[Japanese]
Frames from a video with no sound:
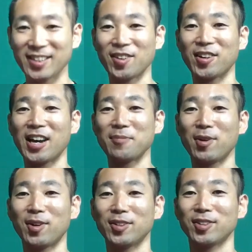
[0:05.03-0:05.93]
今回
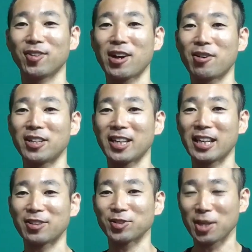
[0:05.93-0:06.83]
も動画をご覧いただきあり
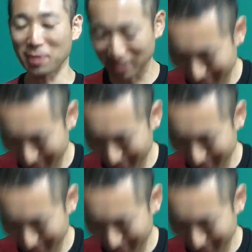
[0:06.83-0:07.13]
がとうございま